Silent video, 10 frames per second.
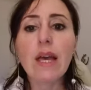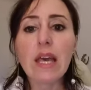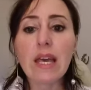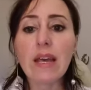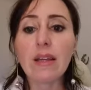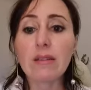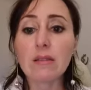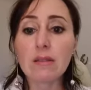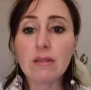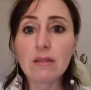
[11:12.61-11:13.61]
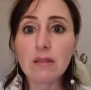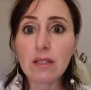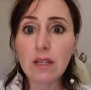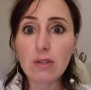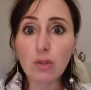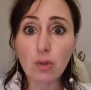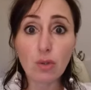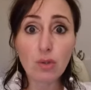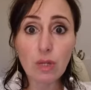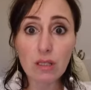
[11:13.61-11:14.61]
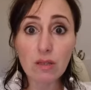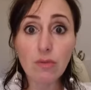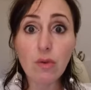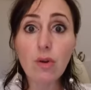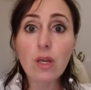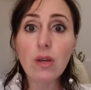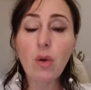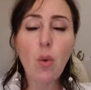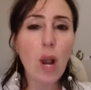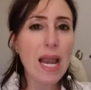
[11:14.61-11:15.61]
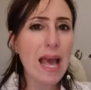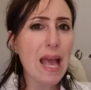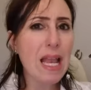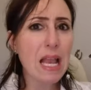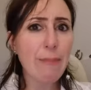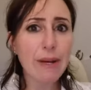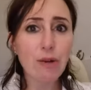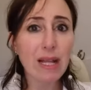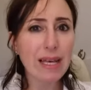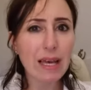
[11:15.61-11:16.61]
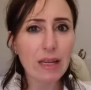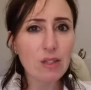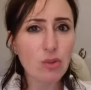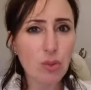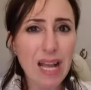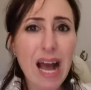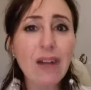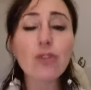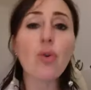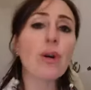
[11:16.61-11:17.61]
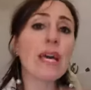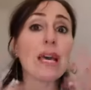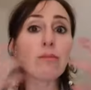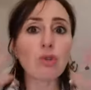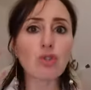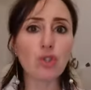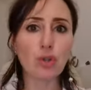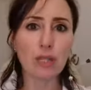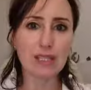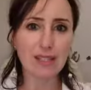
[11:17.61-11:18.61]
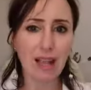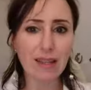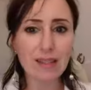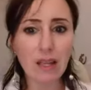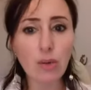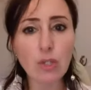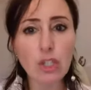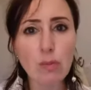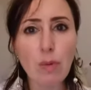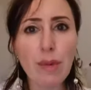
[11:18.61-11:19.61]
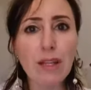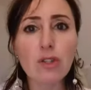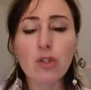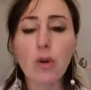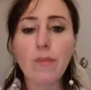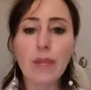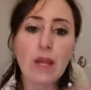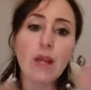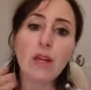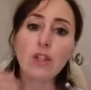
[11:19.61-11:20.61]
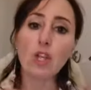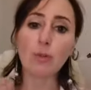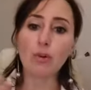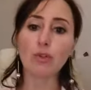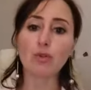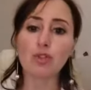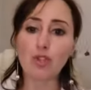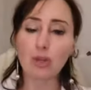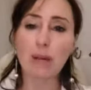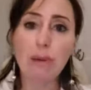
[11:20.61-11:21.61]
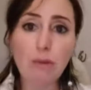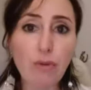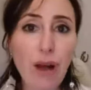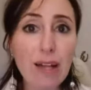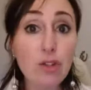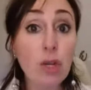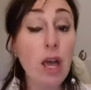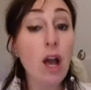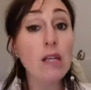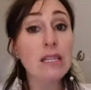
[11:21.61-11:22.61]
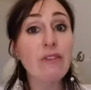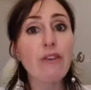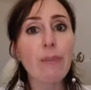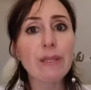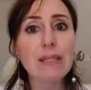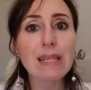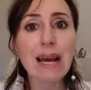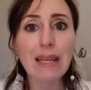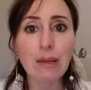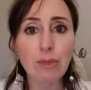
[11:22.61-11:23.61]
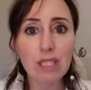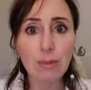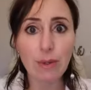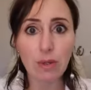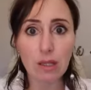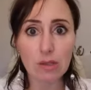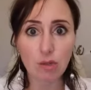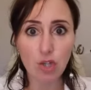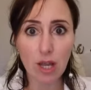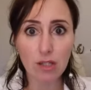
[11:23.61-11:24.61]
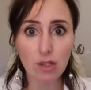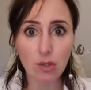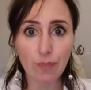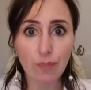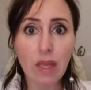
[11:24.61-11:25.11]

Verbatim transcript: e chiedo ad ognuna di voi qual è la parola che ha risuonato, che emozione è salita in questo momento dopo questo giro che abbiamo fatto? Che cosa vi fa pensare questa paura del successo?